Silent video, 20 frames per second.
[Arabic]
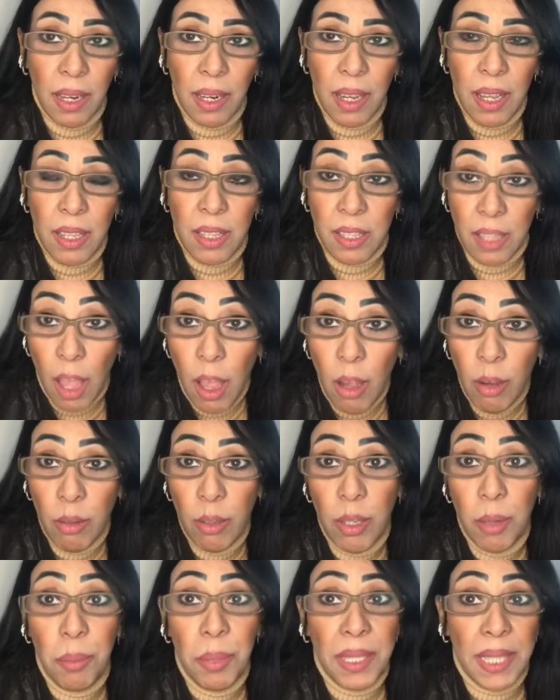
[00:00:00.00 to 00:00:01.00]
الظهر
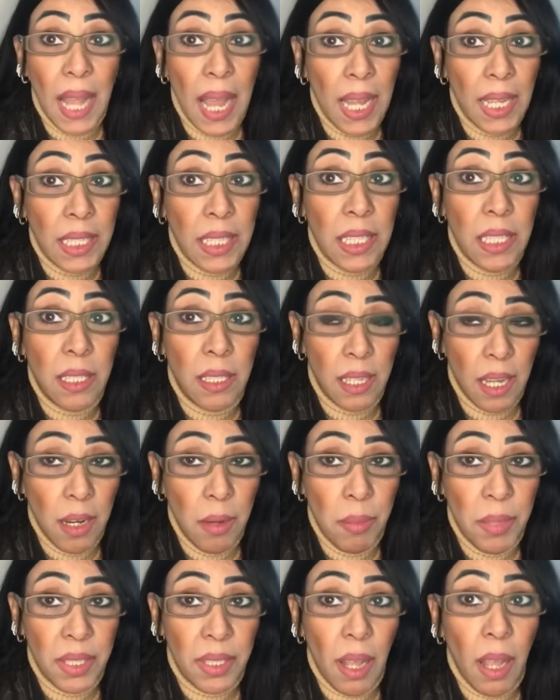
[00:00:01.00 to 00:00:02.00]
بتعني
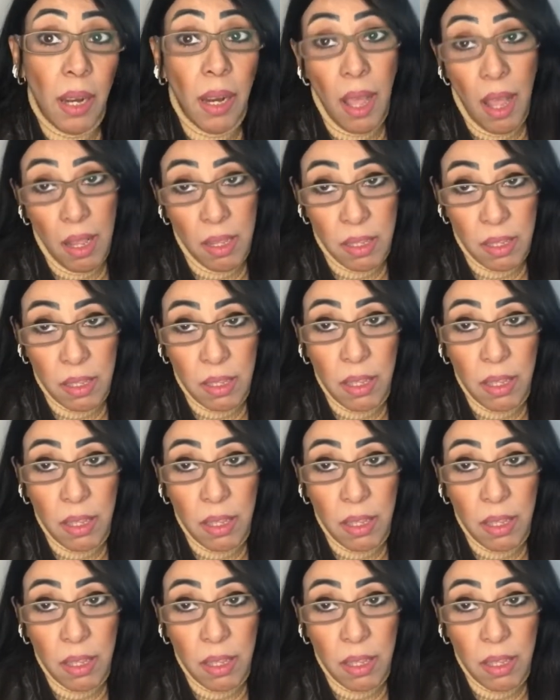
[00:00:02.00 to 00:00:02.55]
كلمه الحظ